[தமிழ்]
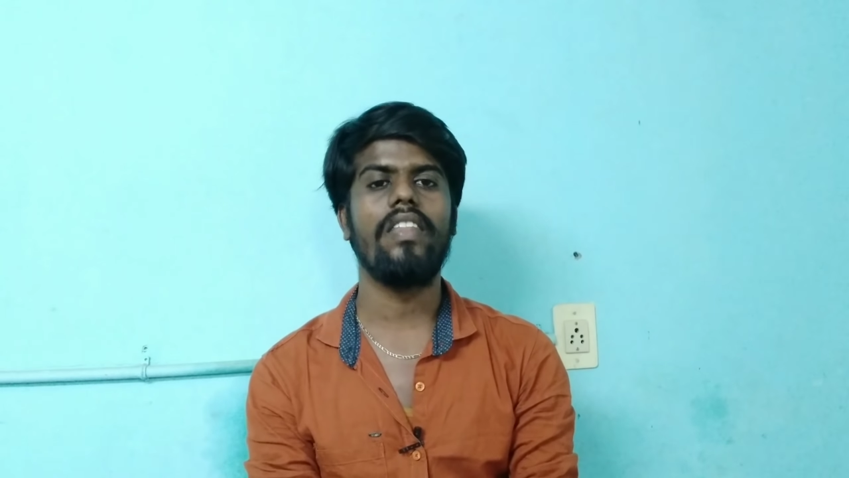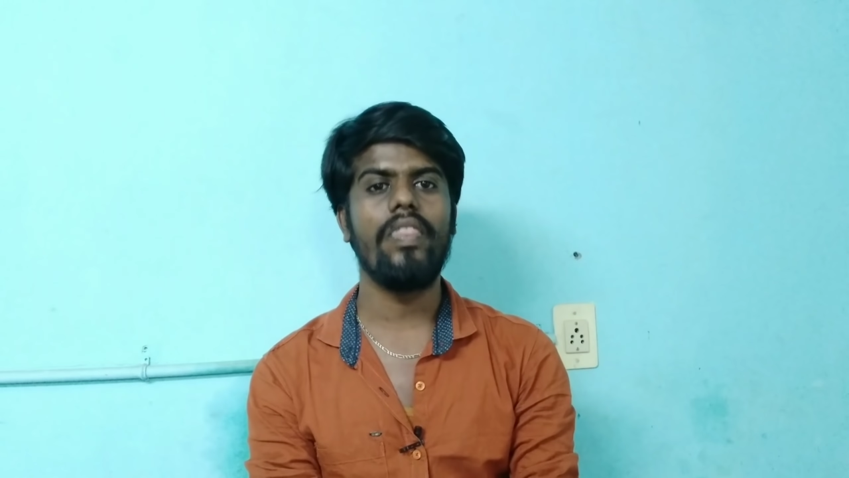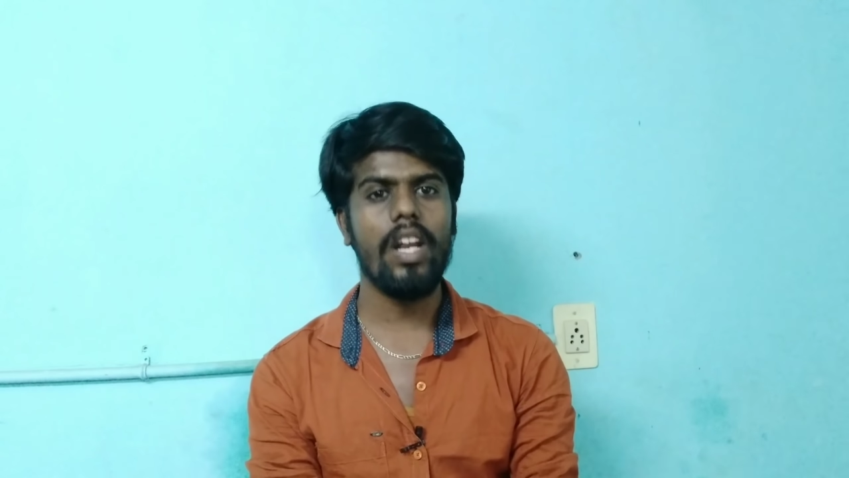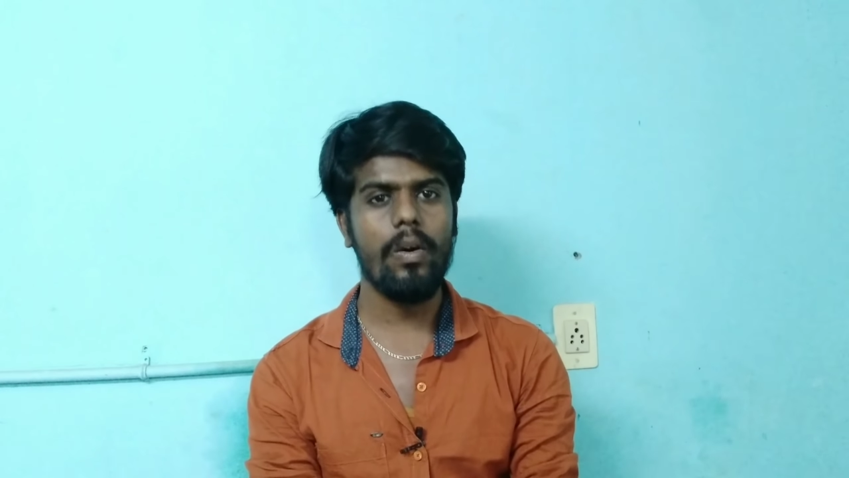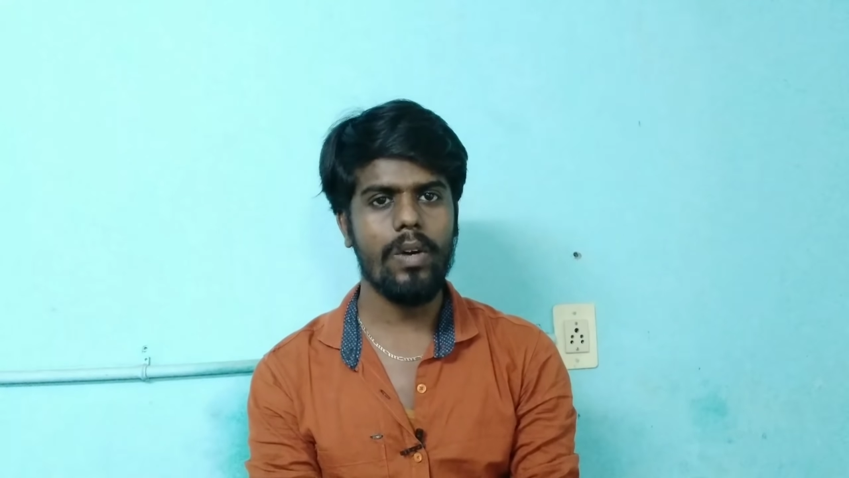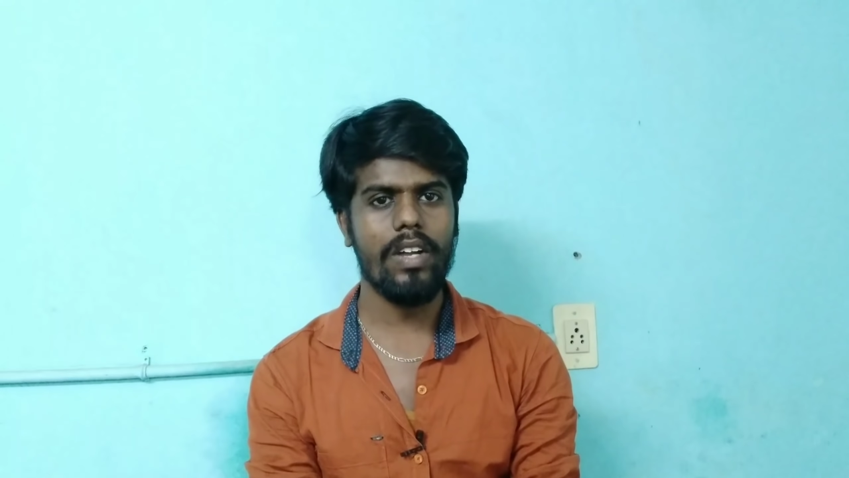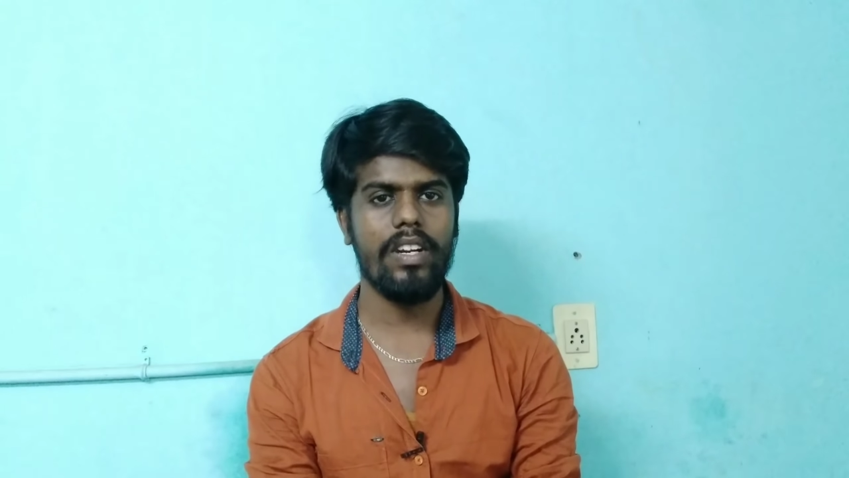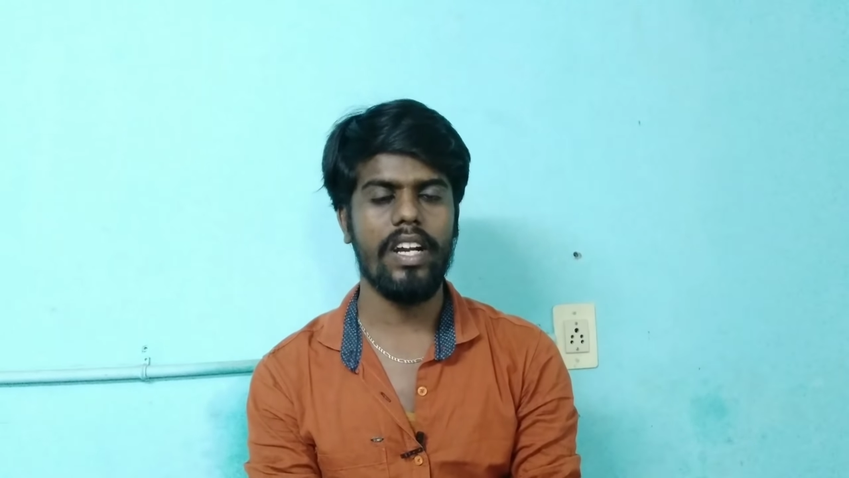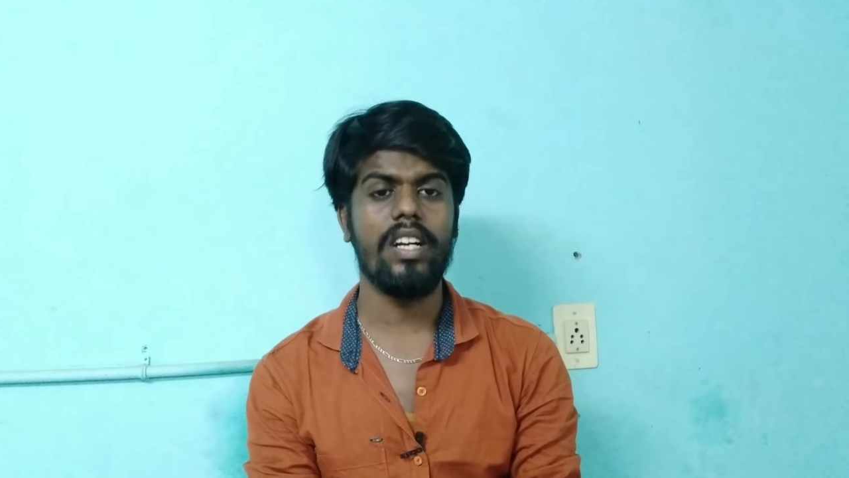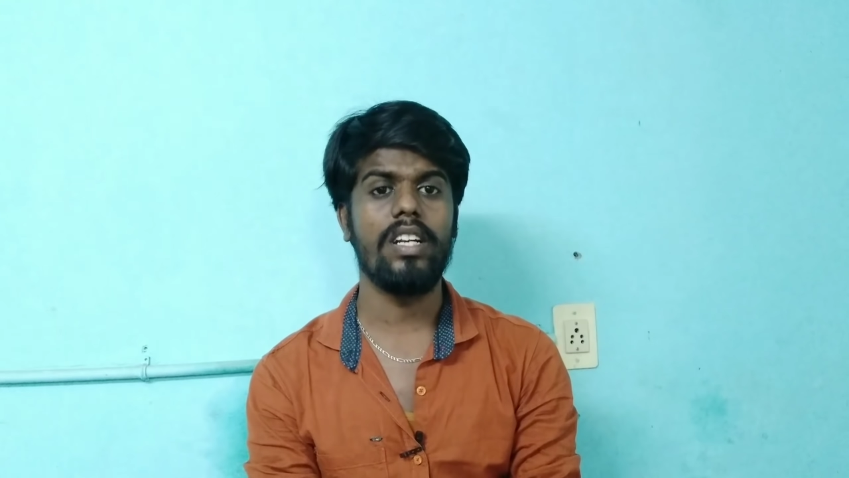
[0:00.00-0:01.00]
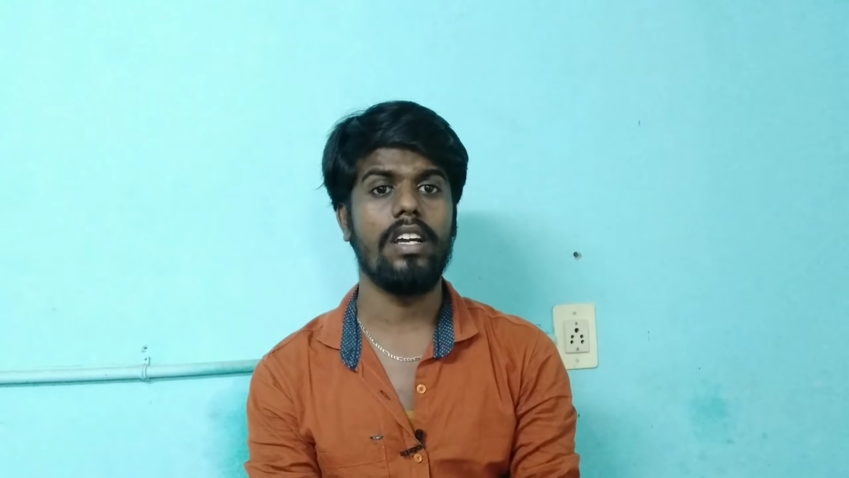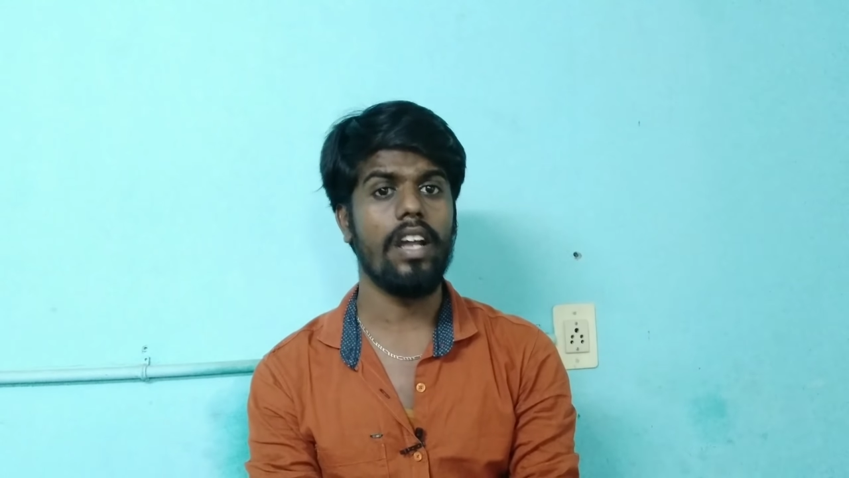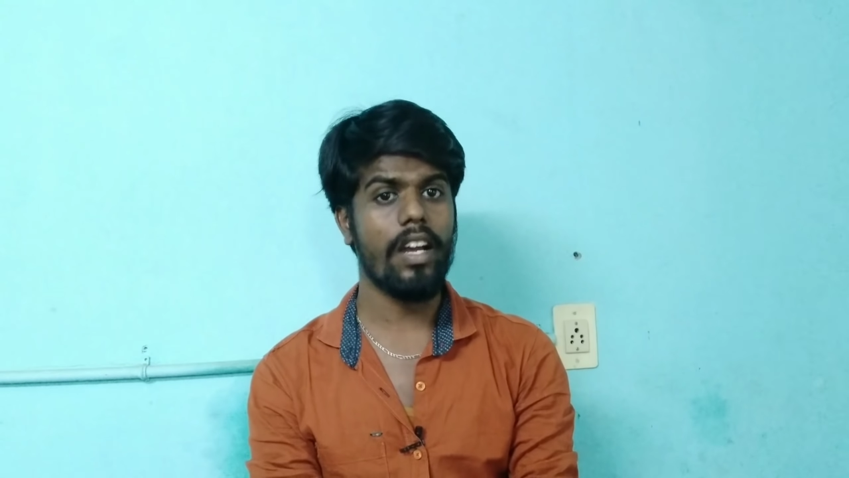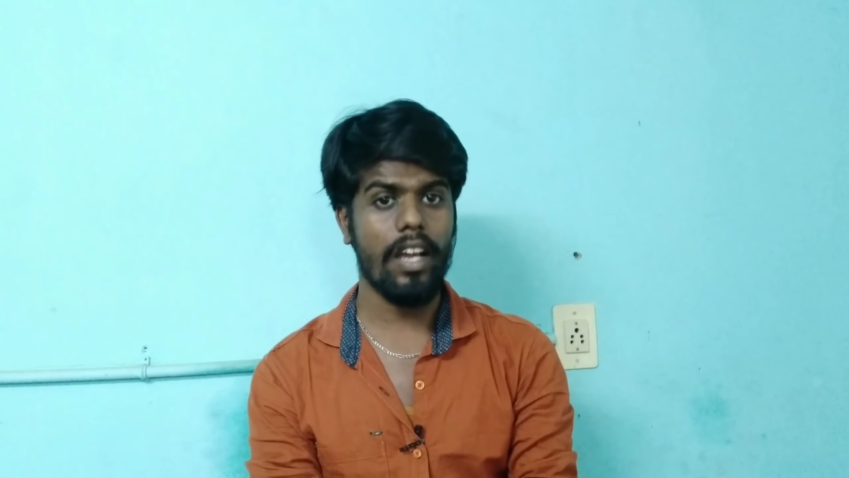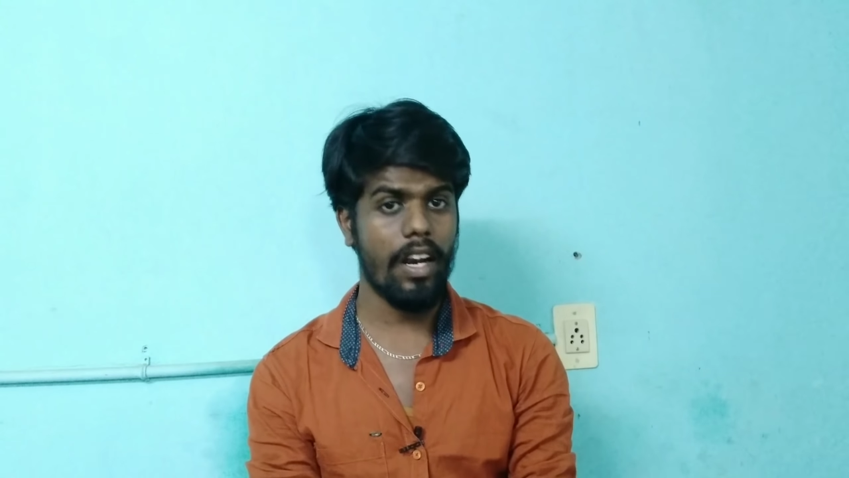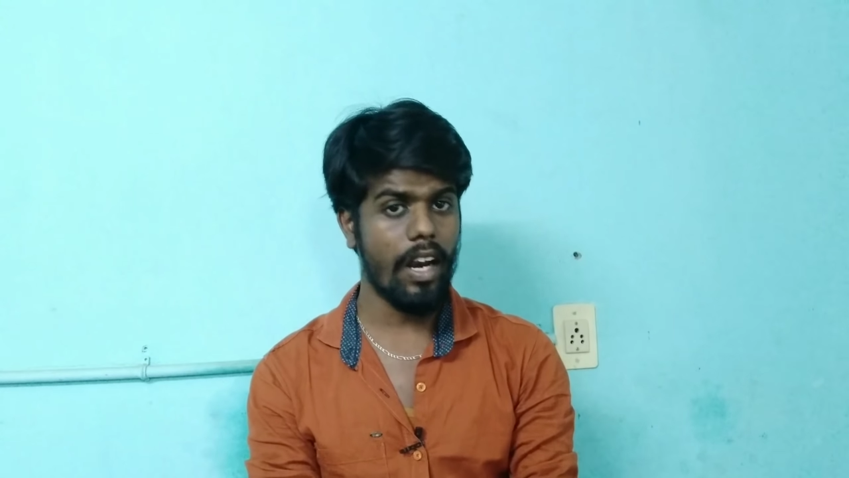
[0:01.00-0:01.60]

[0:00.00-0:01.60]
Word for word: எந்த அளவுக்கு அது ரேட் ஏன்னா